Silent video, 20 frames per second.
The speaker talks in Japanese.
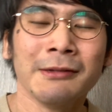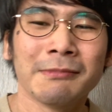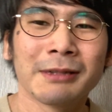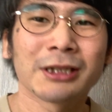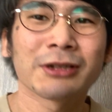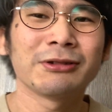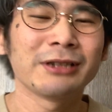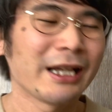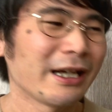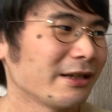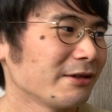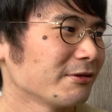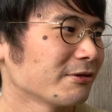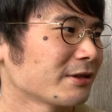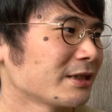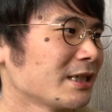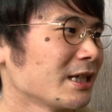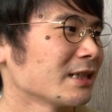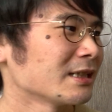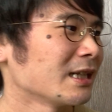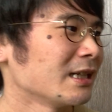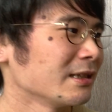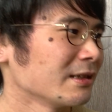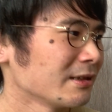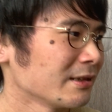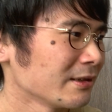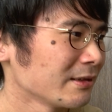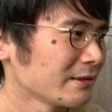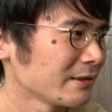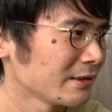まあ、そこであの岸田さ
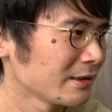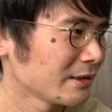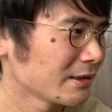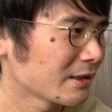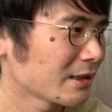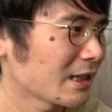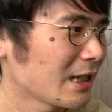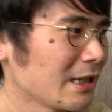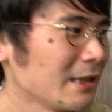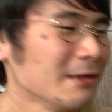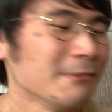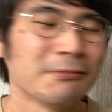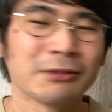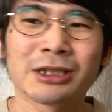んか